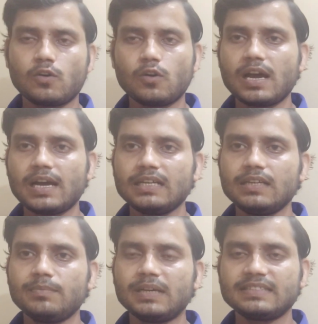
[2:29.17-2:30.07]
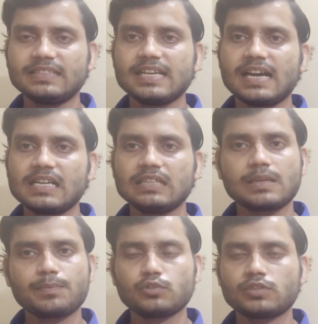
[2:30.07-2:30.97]
कॉल आ गई मैसेज आ गया
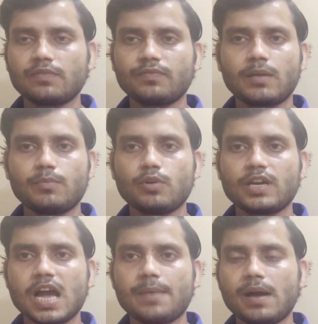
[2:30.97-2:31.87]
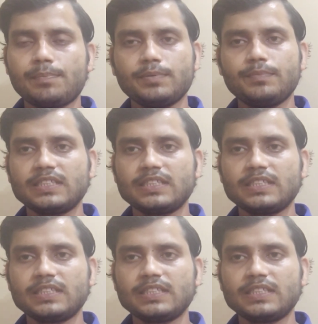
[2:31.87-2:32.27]
सब कुछ कंफर्म हो गया अब आप